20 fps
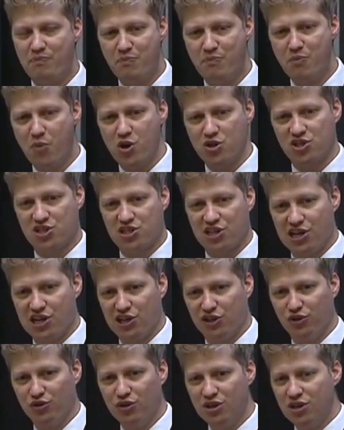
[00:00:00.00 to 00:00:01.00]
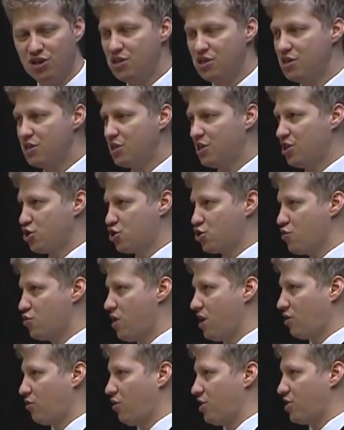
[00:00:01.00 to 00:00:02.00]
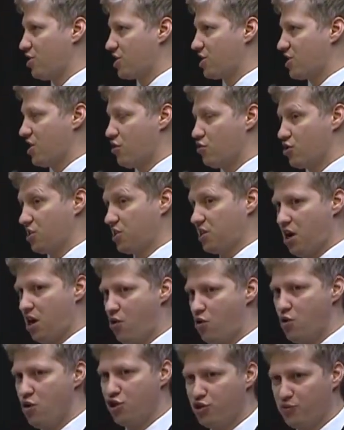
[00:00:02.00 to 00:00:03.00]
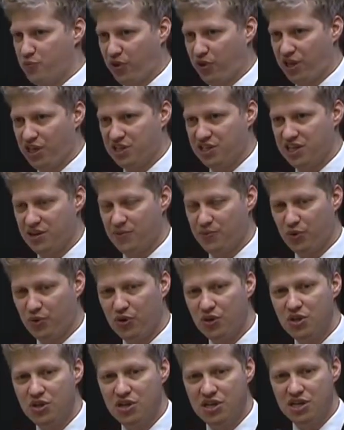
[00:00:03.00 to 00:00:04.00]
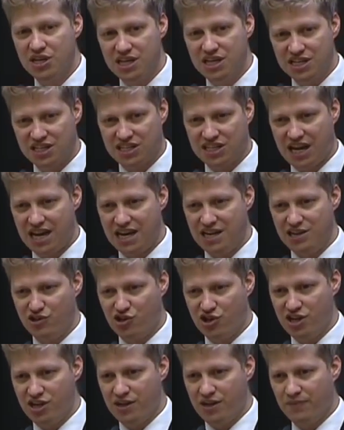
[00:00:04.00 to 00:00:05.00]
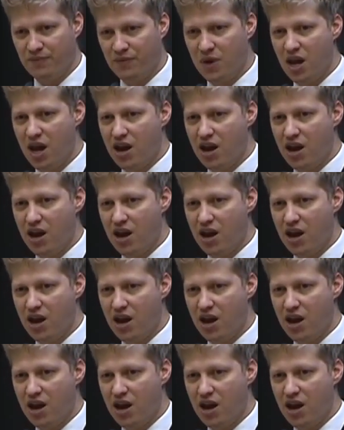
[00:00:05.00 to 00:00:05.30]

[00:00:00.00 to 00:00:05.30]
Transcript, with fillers: mostrando que sua condição de saúde, por exemplo, está em dia.